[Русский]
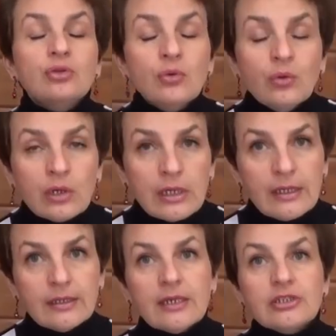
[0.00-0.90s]
Но
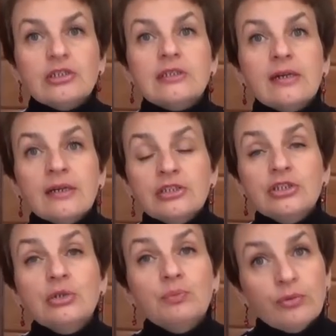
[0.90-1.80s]
даже
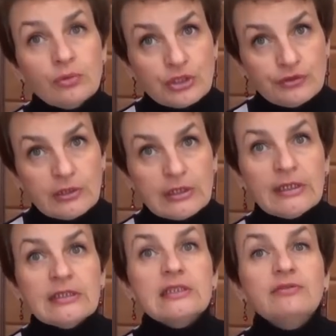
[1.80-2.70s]
зараженная почва,
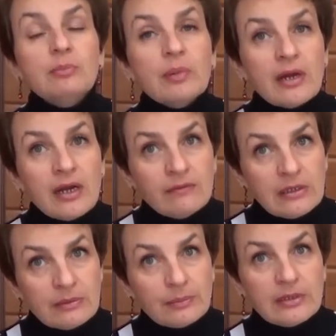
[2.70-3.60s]
если вы
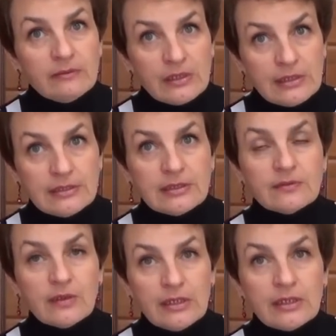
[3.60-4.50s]
правильно поливаете
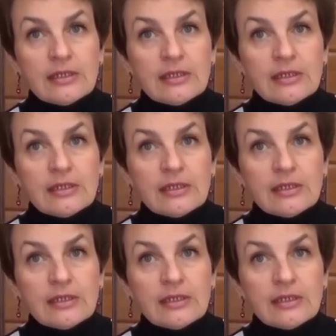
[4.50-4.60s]
свои